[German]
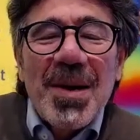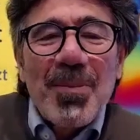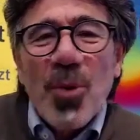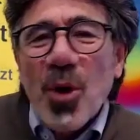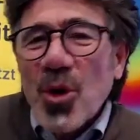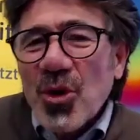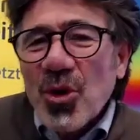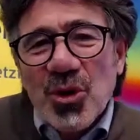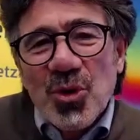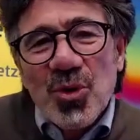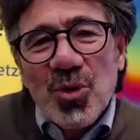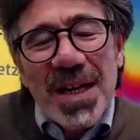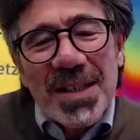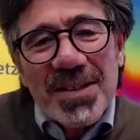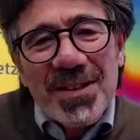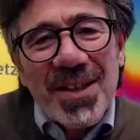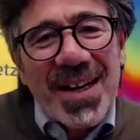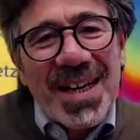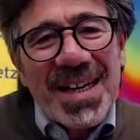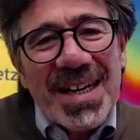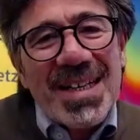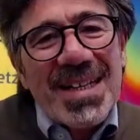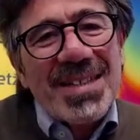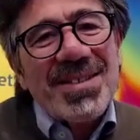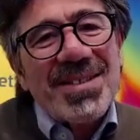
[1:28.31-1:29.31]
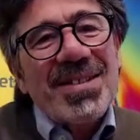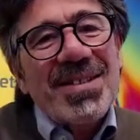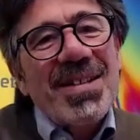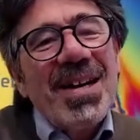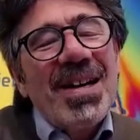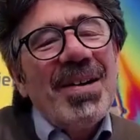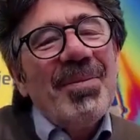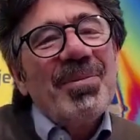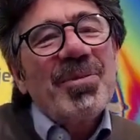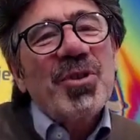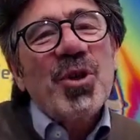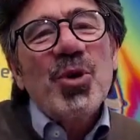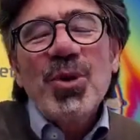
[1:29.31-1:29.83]
Magst du, Andreas,
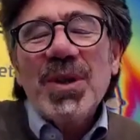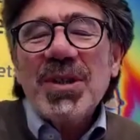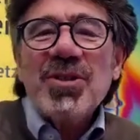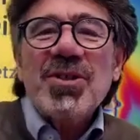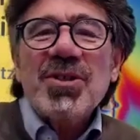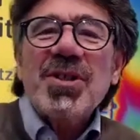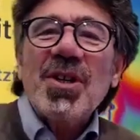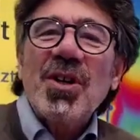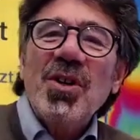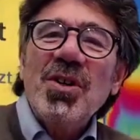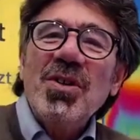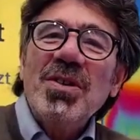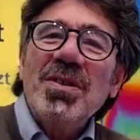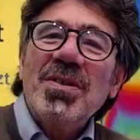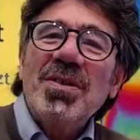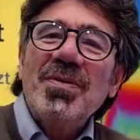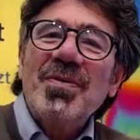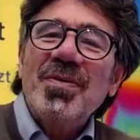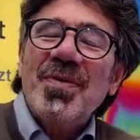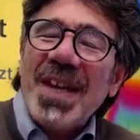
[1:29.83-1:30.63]
kurz sagen,